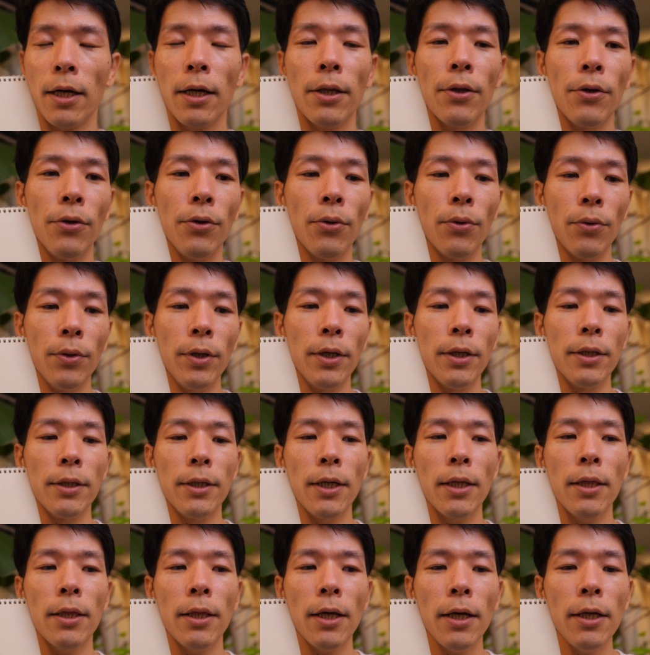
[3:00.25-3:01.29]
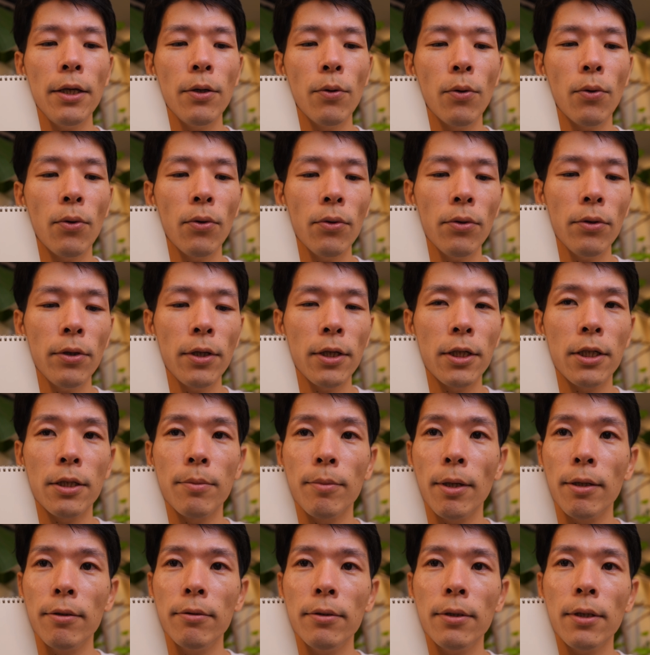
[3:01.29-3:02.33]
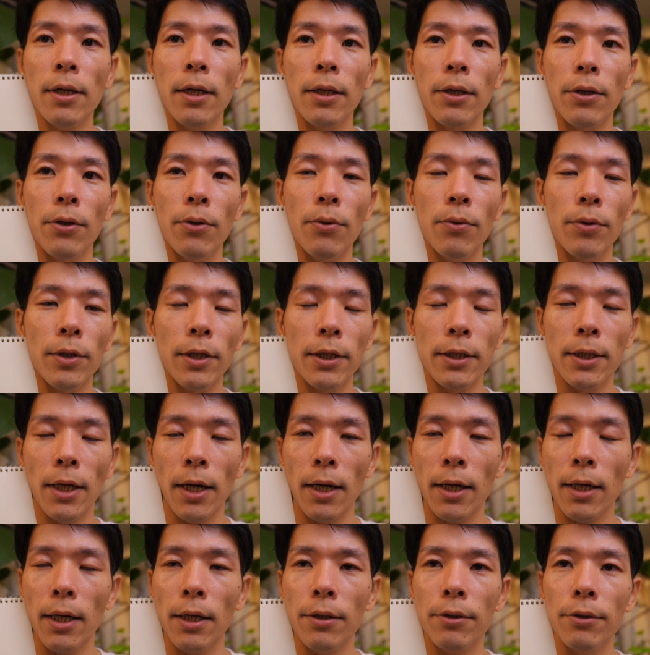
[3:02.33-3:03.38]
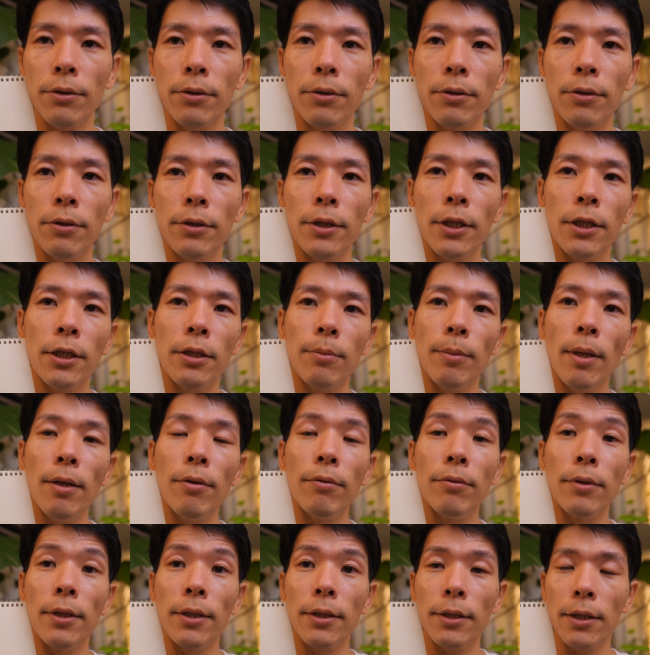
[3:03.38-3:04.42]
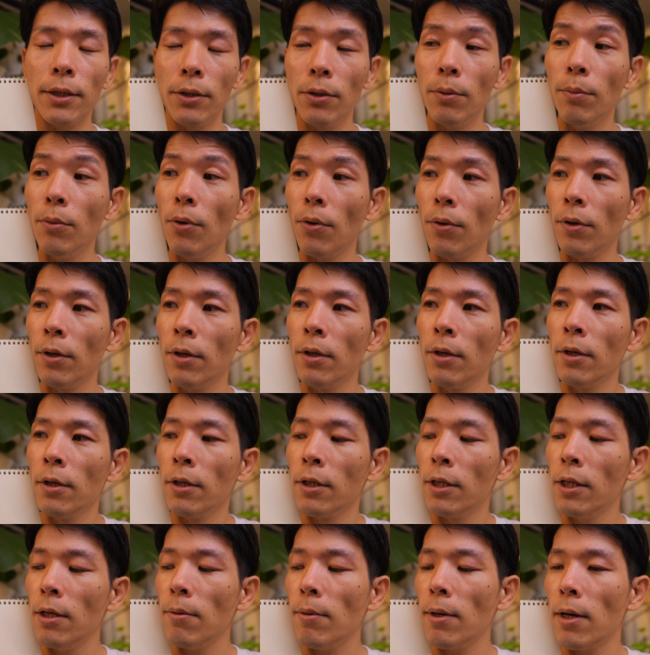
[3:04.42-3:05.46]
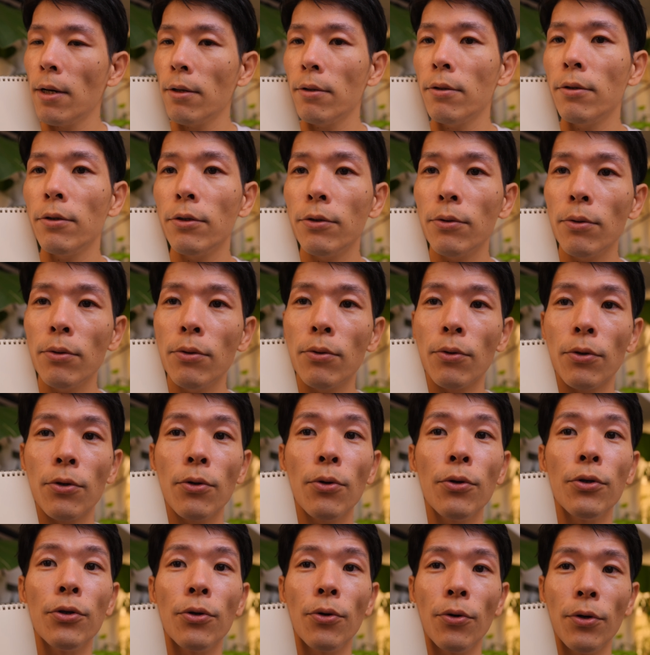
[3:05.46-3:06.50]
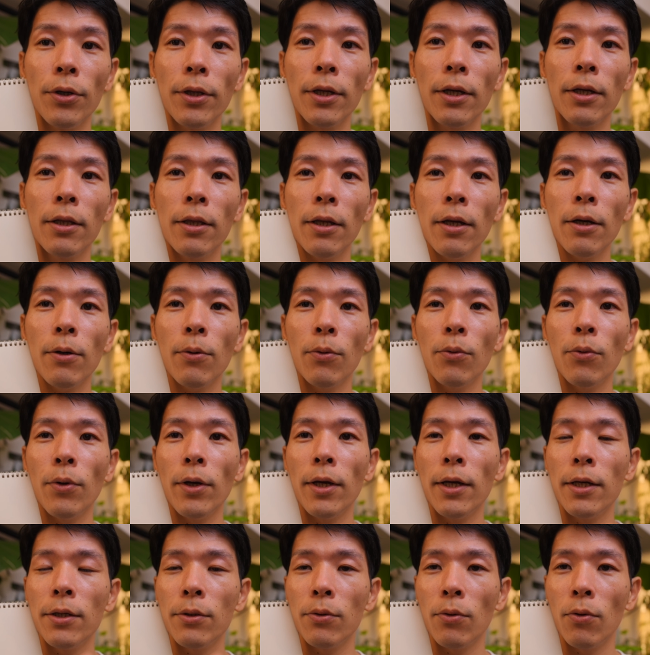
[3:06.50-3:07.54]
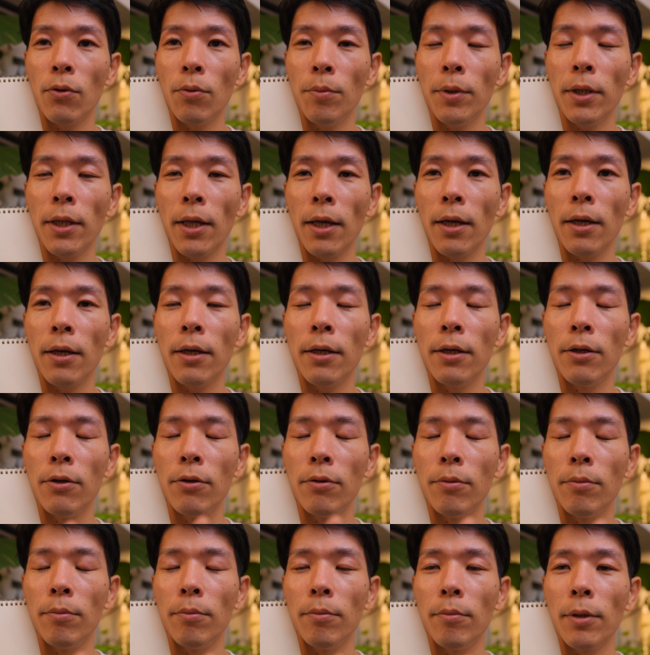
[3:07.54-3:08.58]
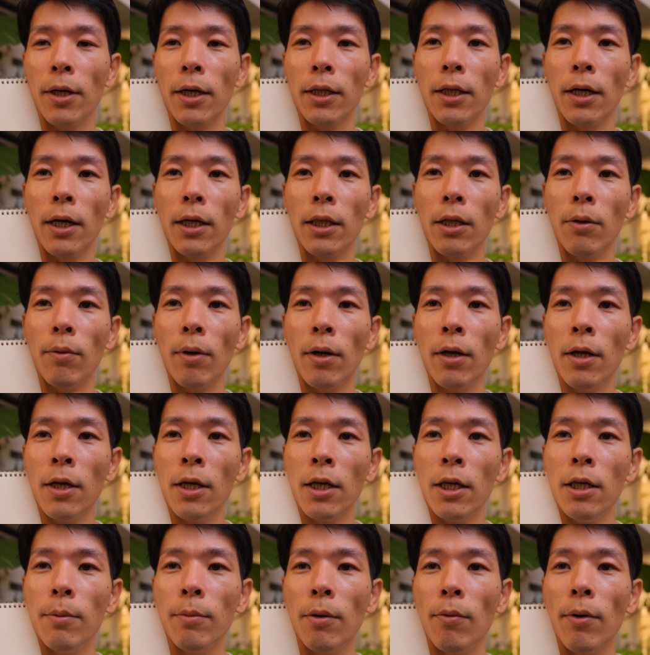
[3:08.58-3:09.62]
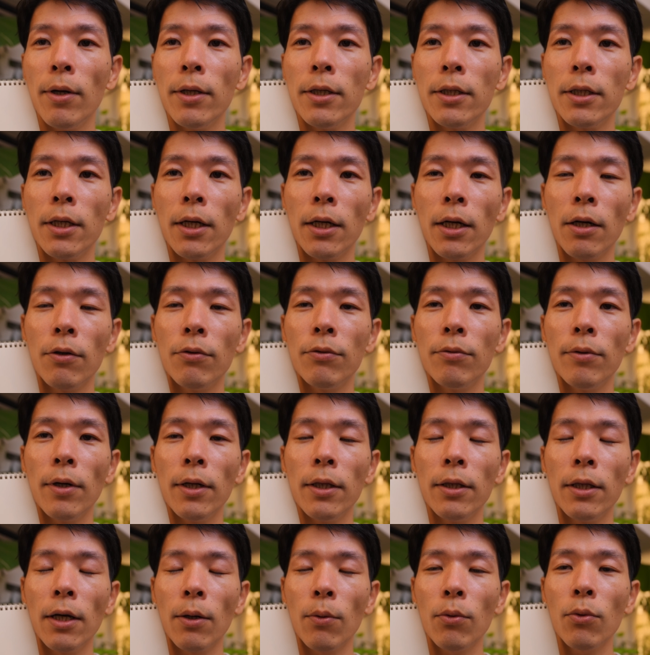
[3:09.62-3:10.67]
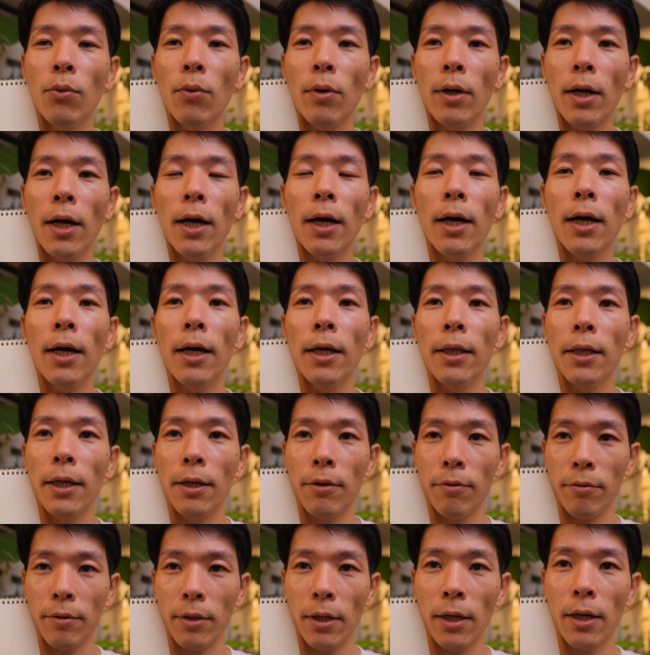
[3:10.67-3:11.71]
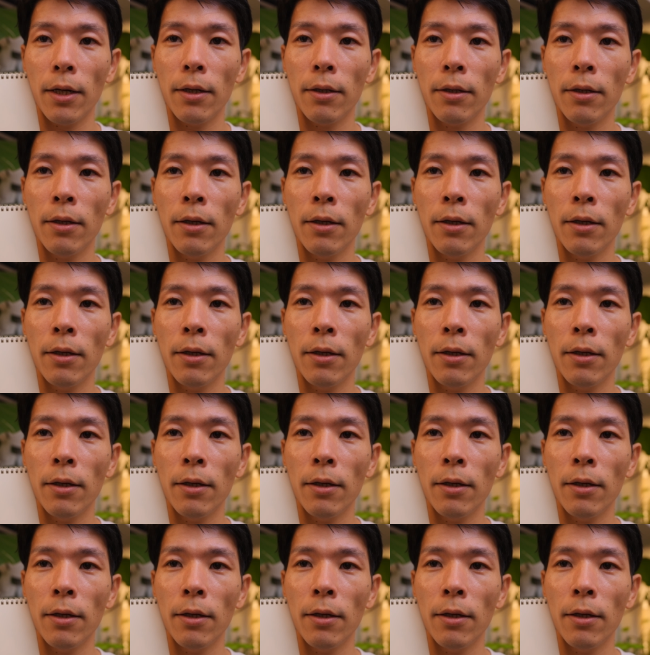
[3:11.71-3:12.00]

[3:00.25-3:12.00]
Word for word: かのように、絶対に起こってしまうかのように錯覚してしまうんですけども、ではなく、ちょっと距離を置いて、ね、この映像を見ている方々は、今ワンちゃんが不安なことを考えているんだね。